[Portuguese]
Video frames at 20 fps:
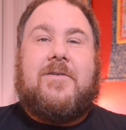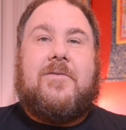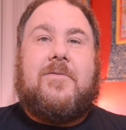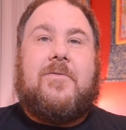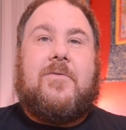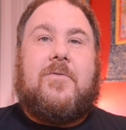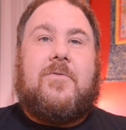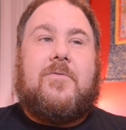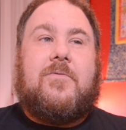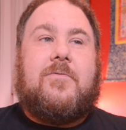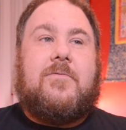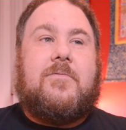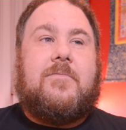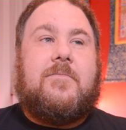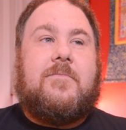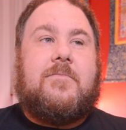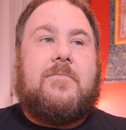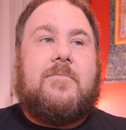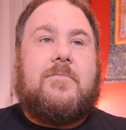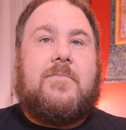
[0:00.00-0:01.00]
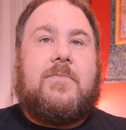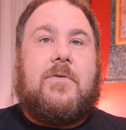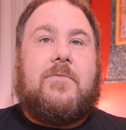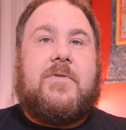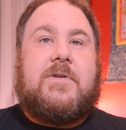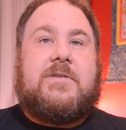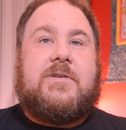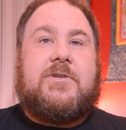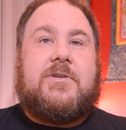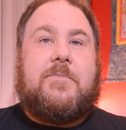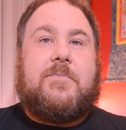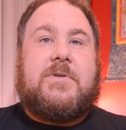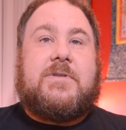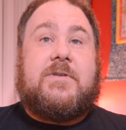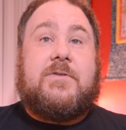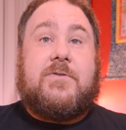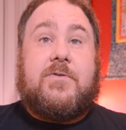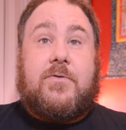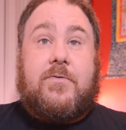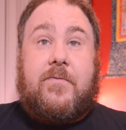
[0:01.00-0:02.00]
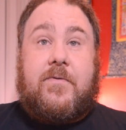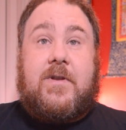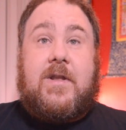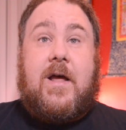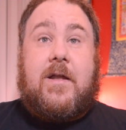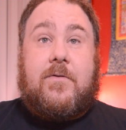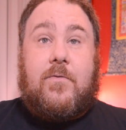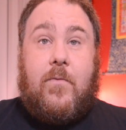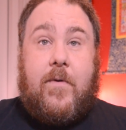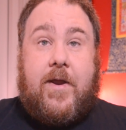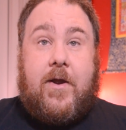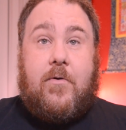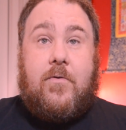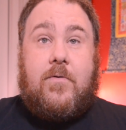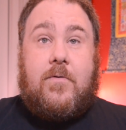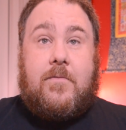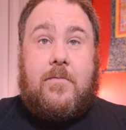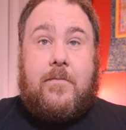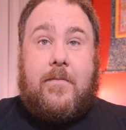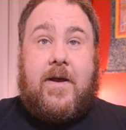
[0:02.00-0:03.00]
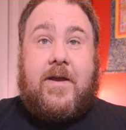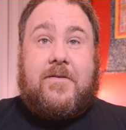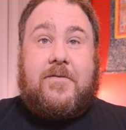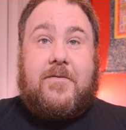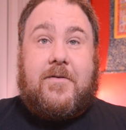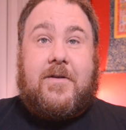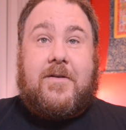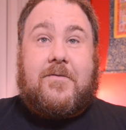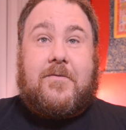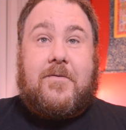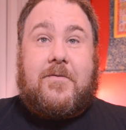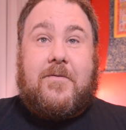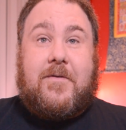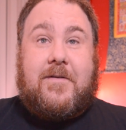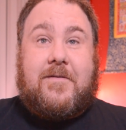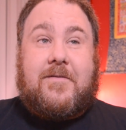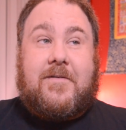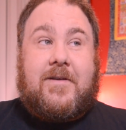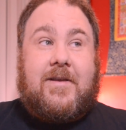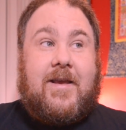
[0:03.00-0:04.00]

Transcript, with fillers: Ou talvez seja preciso duvidar do eu mais do que tudo isso?